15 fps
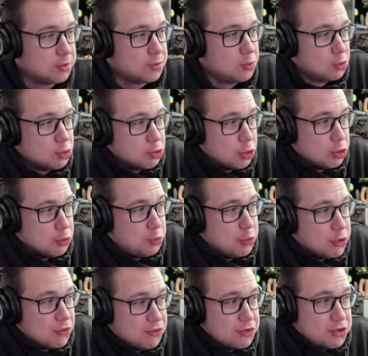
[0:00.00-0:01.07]
Boże, ja
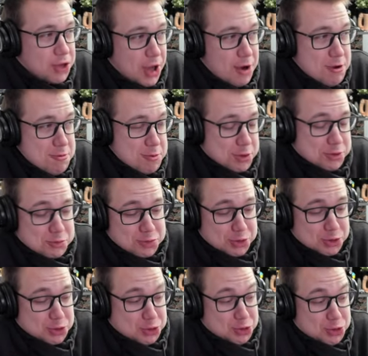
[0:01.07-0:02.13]
dopiero wstałem, jak mi jest
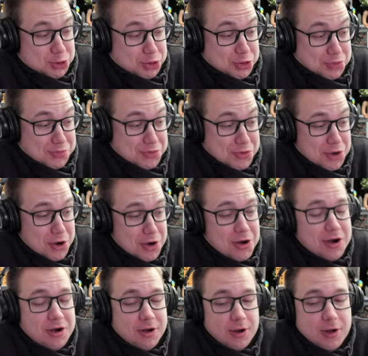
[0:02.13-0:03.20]

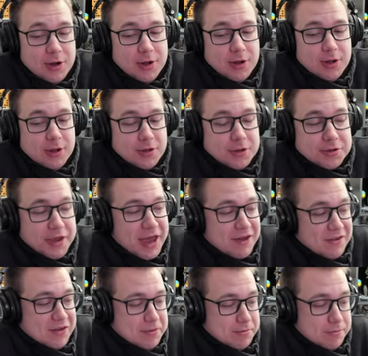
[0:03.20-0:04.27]
zimno. Nie
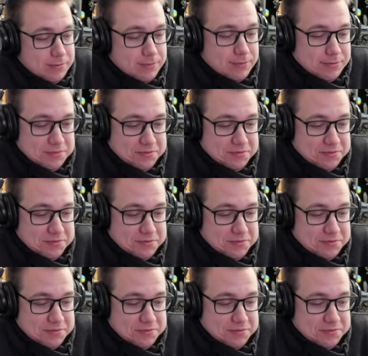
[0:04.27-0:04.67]
wiem.